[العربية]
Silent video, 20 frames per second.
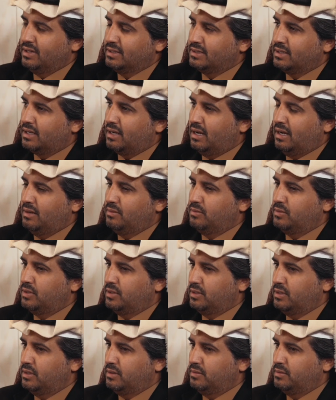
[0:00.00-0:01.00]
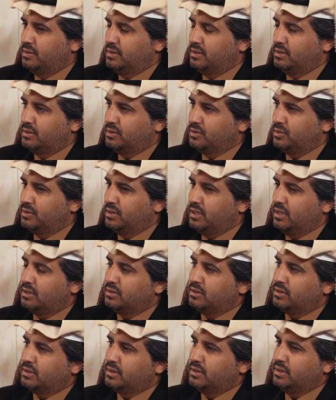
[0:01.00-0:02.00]
الانتقال من آه، من سوريا
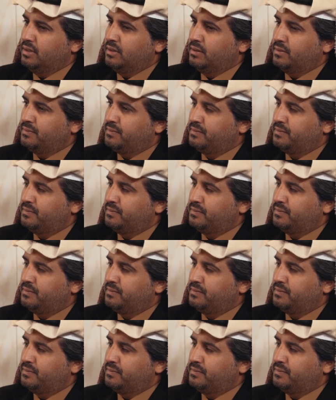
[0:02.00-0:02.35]
لتركيا؟